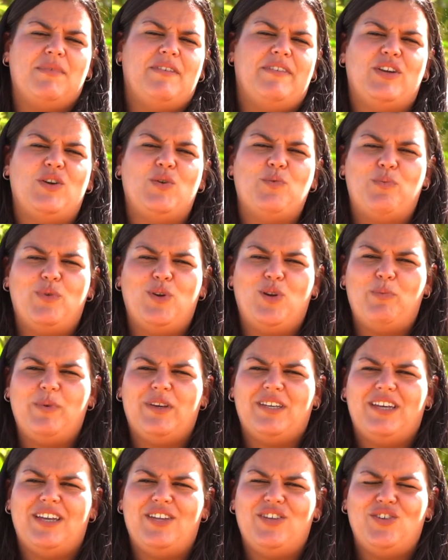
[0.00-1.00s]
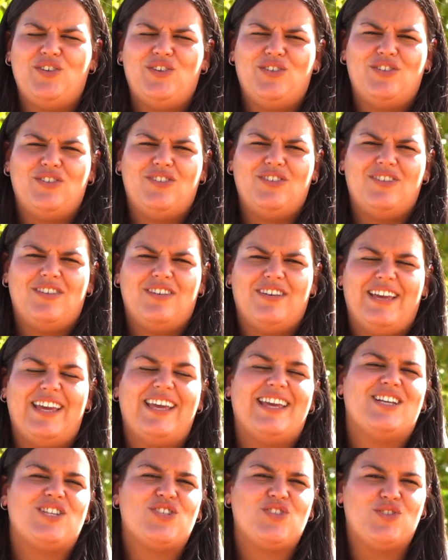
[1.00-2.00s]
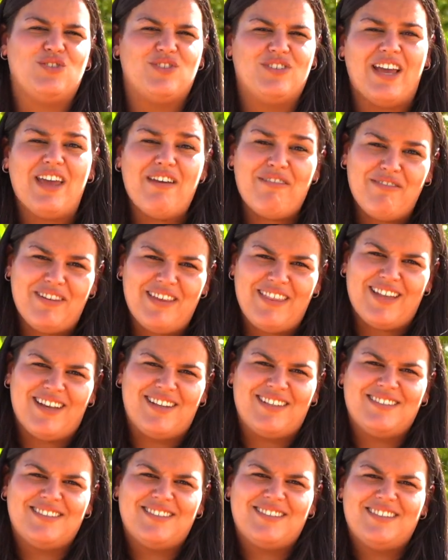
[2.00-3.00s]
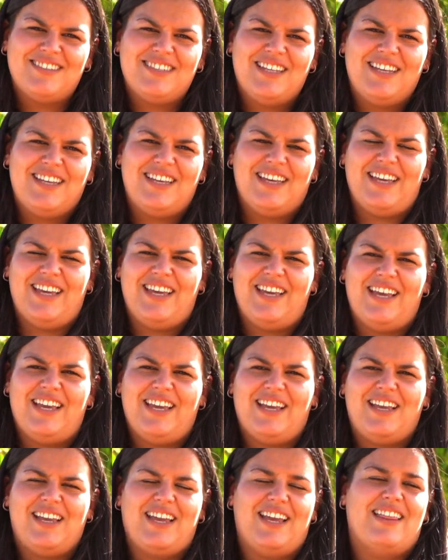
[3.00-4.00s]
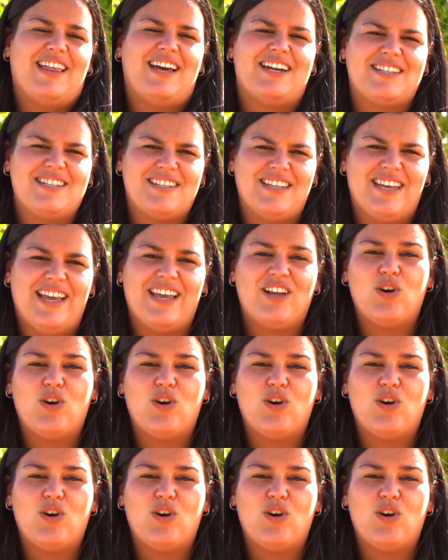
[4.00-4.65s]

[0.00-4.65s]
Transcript: Vivir en un pueblo pequeño es eso, es vida, es quedarse, es